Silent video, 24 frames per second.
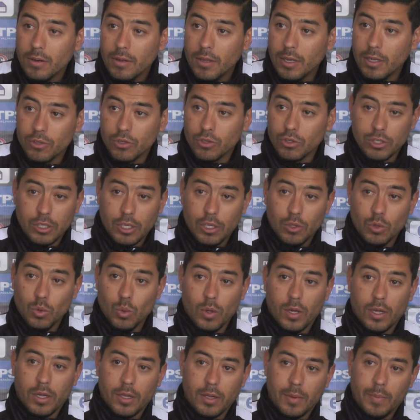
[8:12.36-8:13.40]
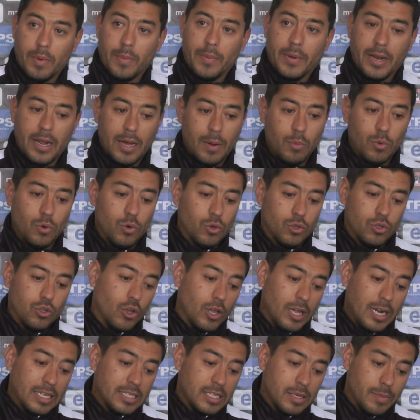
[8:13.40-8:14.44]
Eso sin duda. Y preparamos
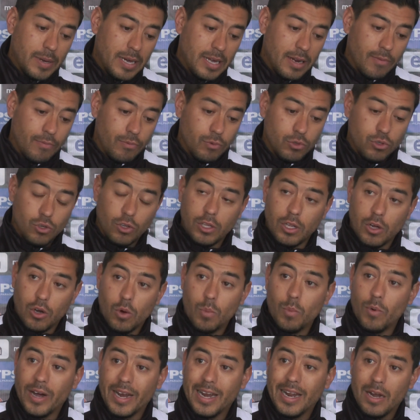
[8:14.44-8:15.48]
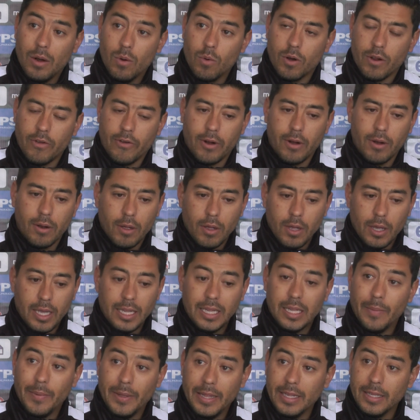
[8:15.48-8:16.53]
toda la semana en función de cómo ganarle a un rival.
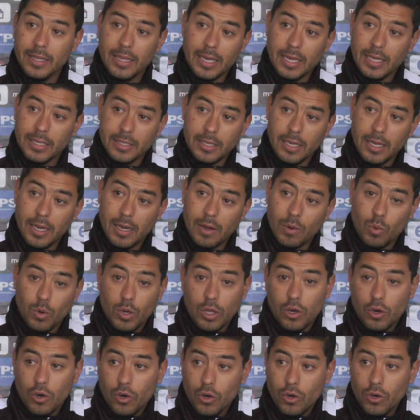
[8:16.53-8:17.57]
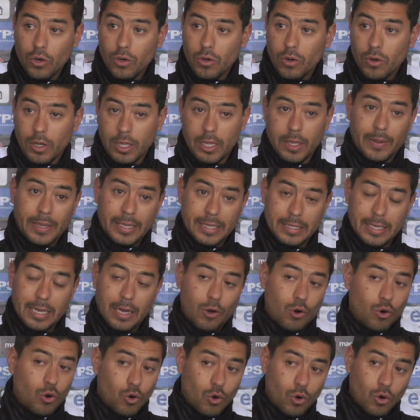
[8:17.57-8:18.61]
Independiente que sea Curicó, independiente que sea
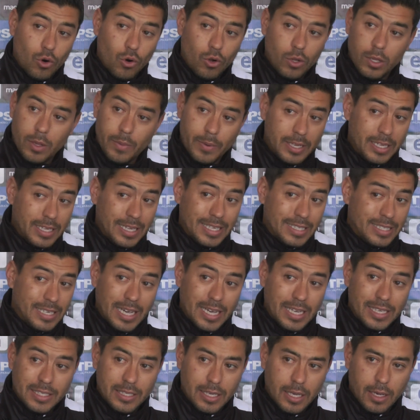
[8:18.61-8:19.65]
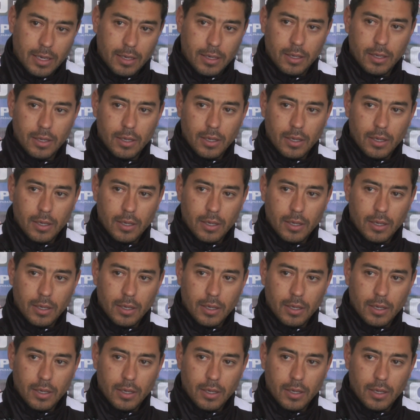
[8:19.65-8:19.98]
Colo Colo, independiente que sea quien sea.